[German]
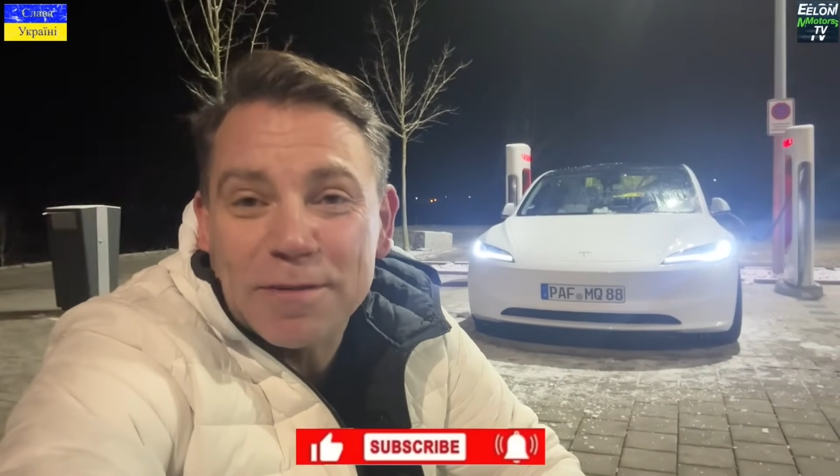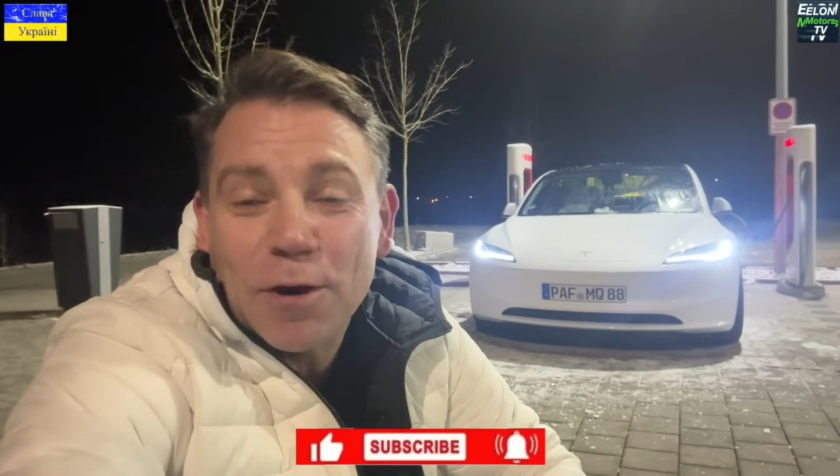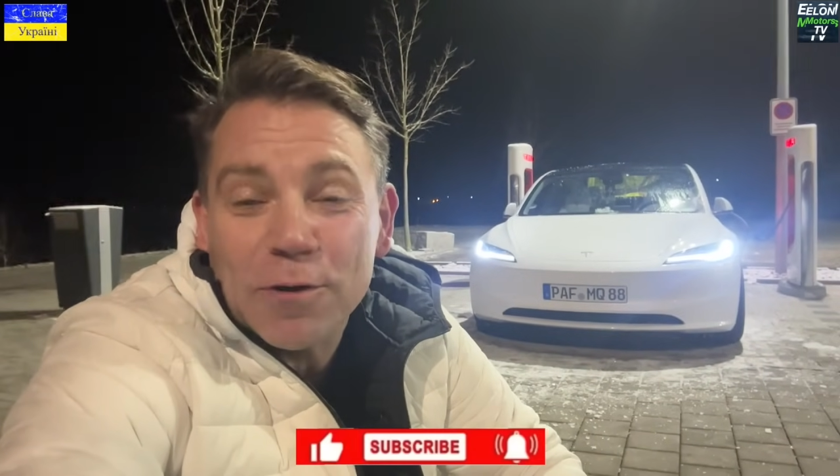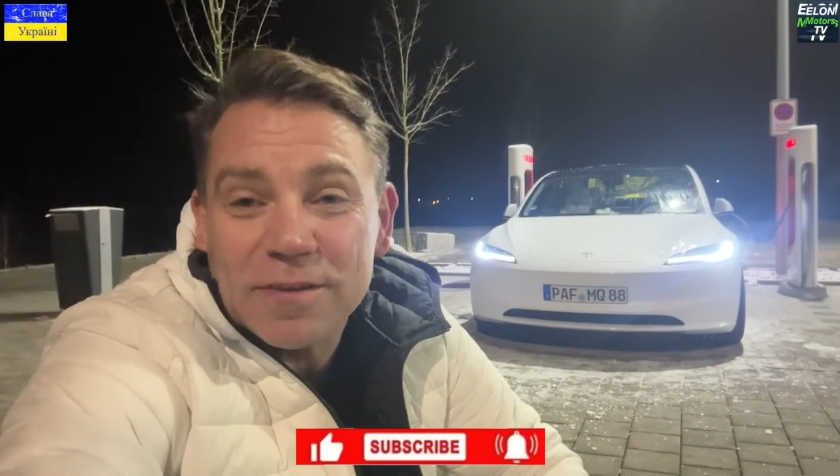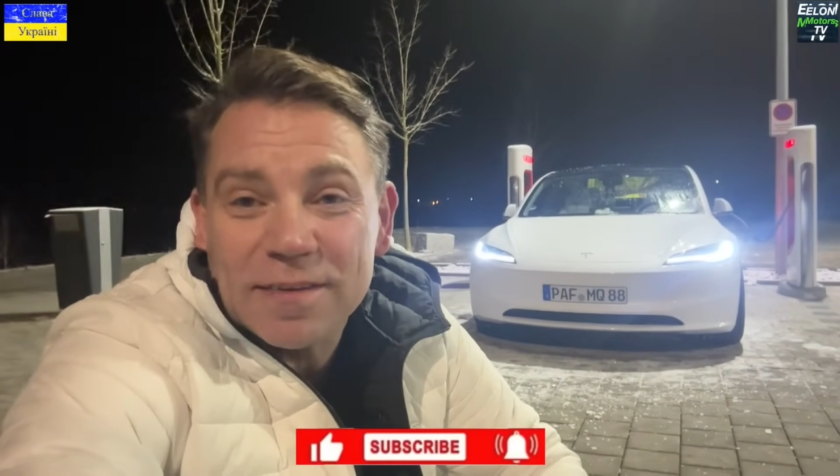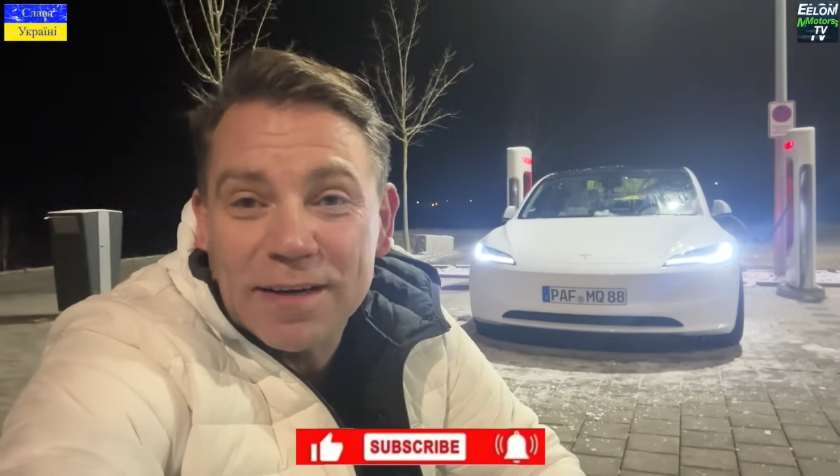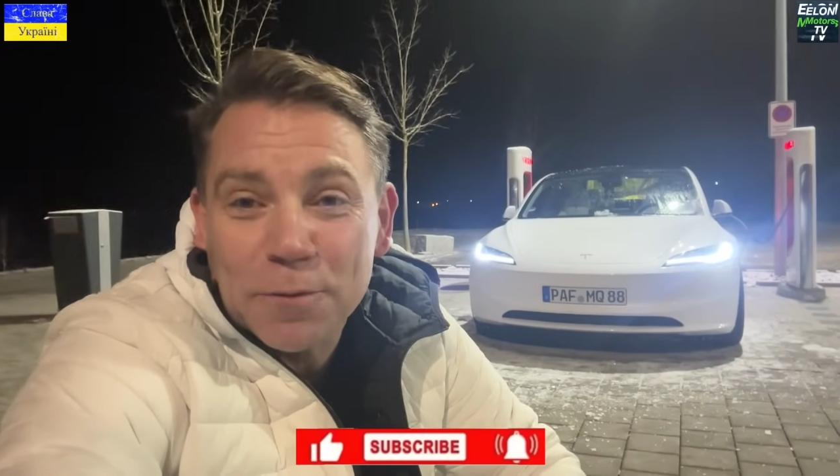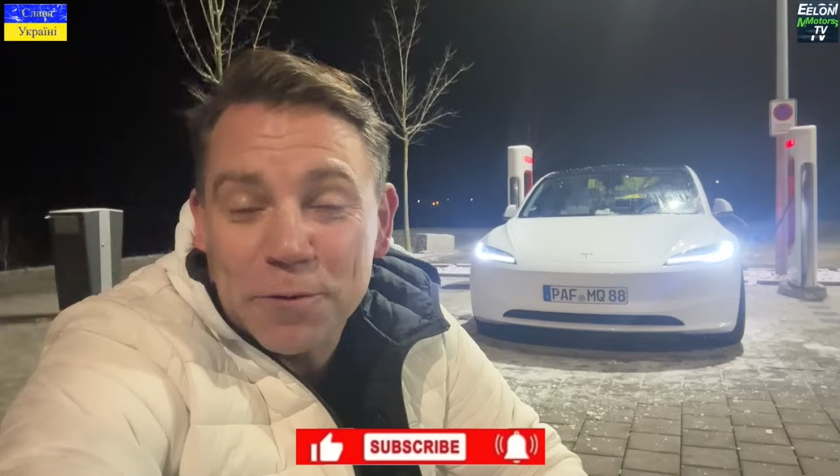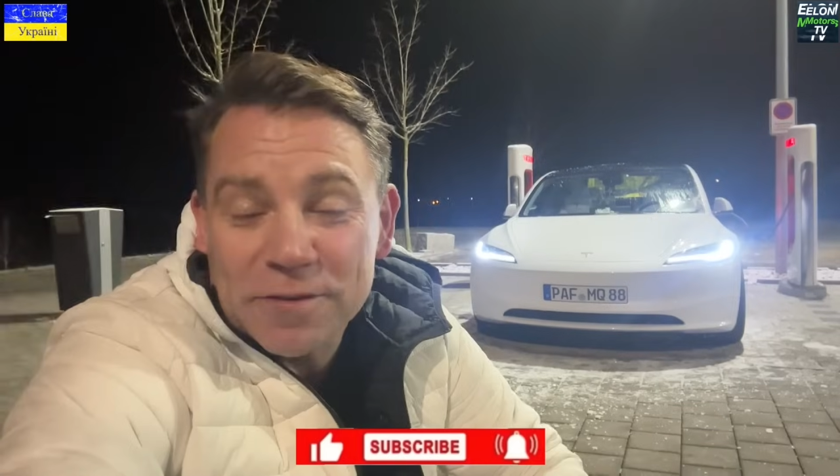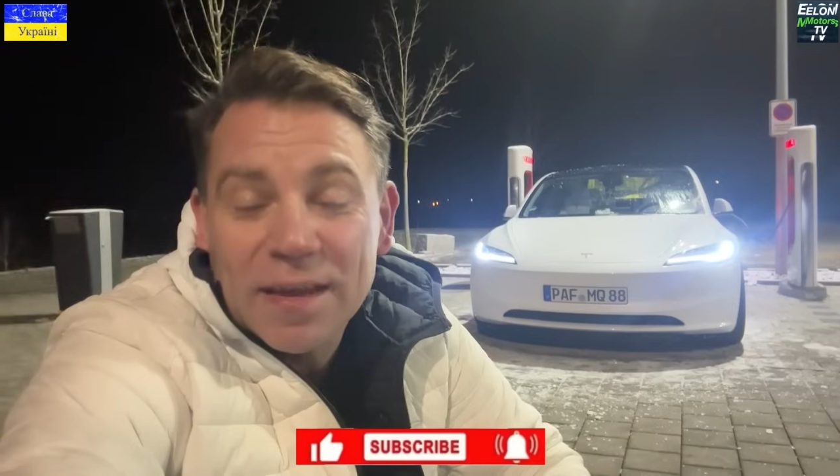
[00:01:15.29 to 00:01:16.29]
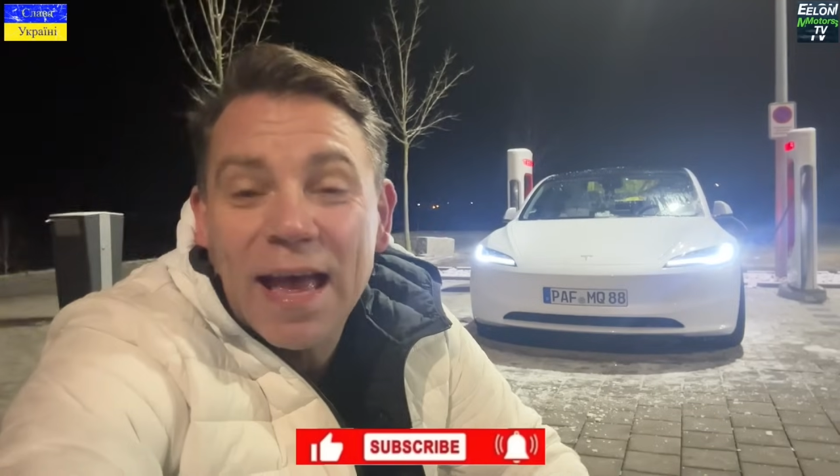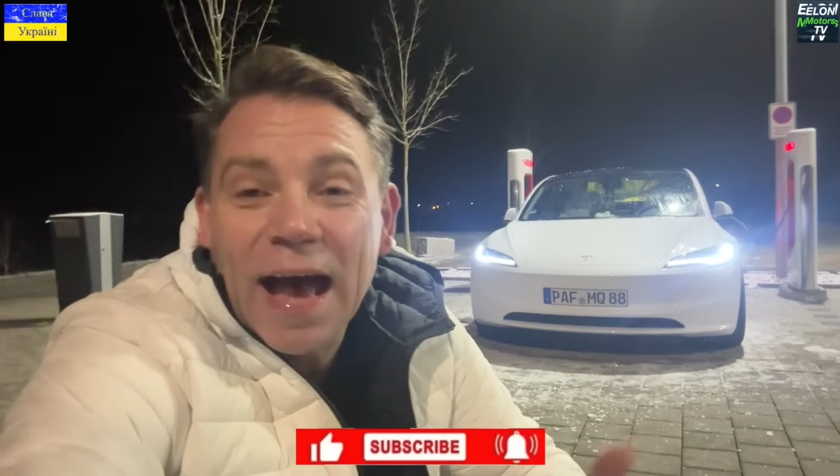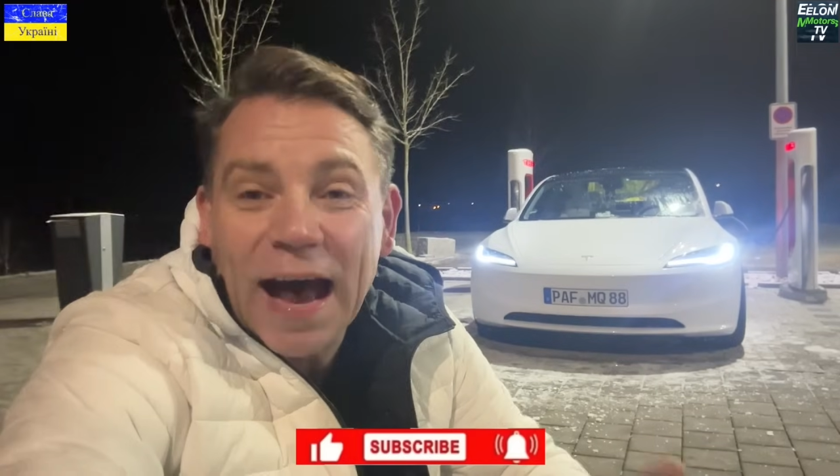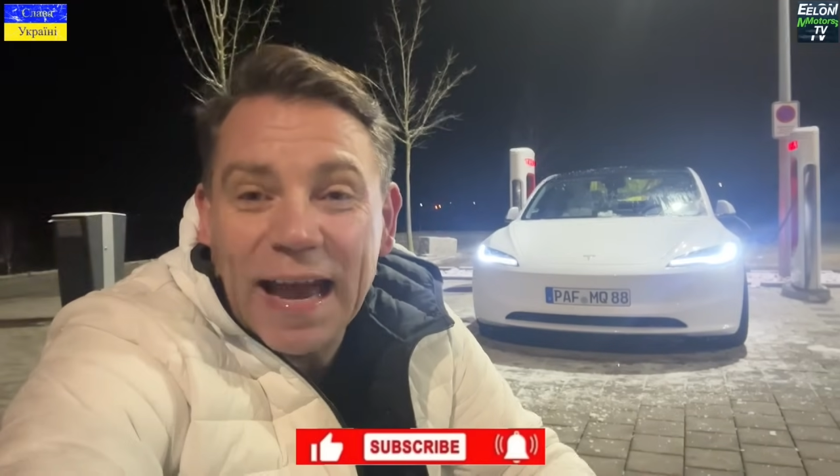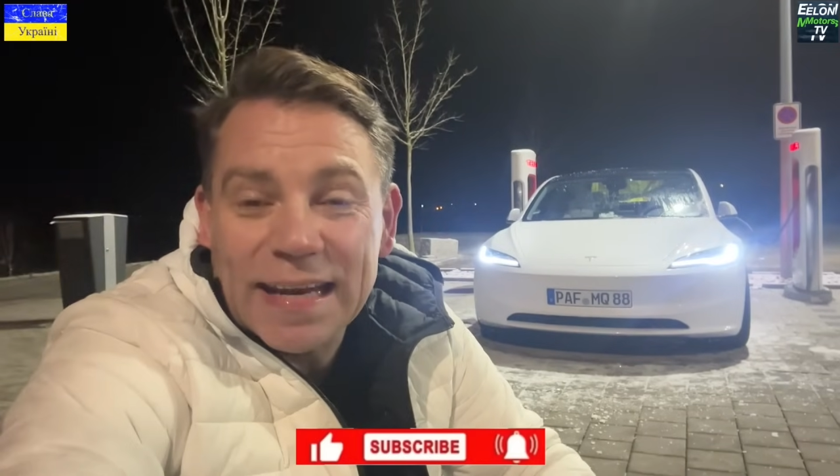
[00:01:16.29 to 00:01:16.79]
kostenlos
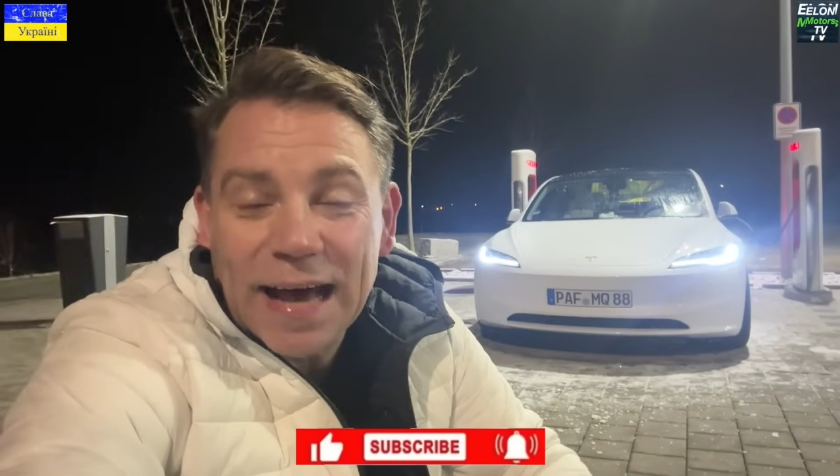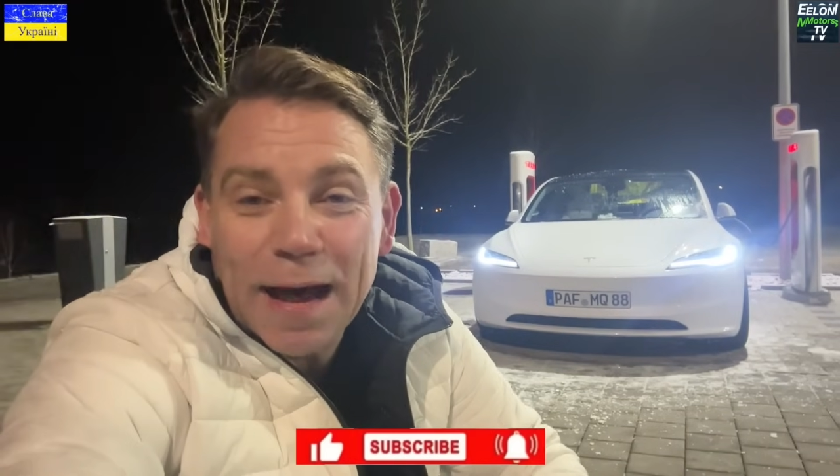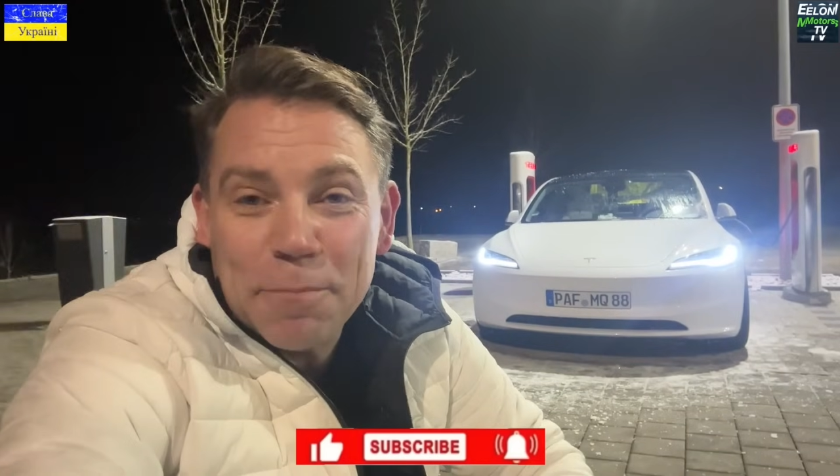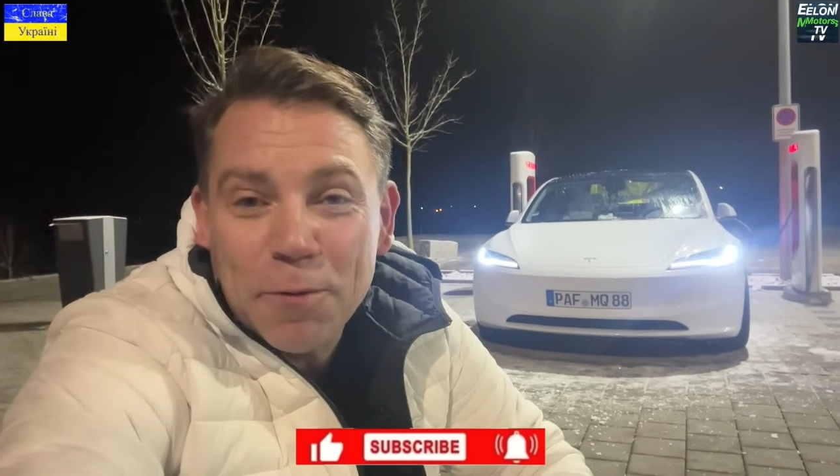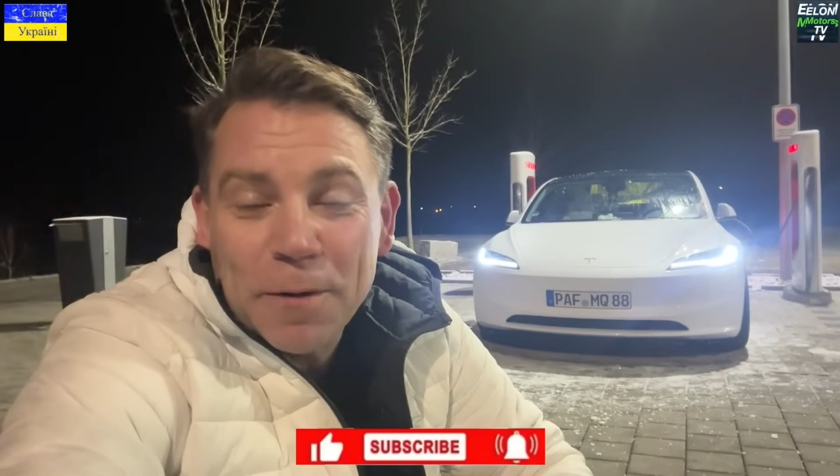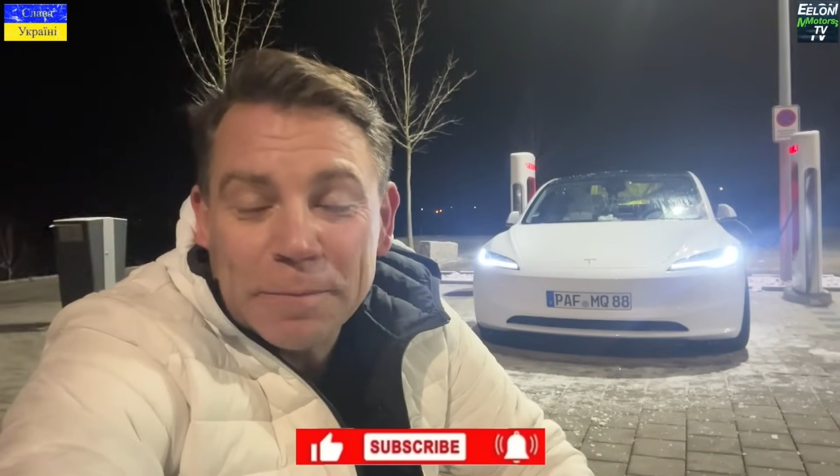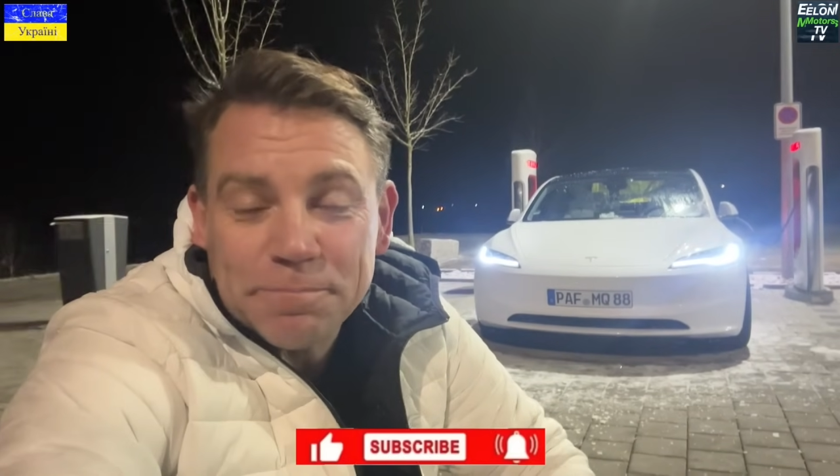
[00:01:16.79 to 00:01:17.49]
ein Abo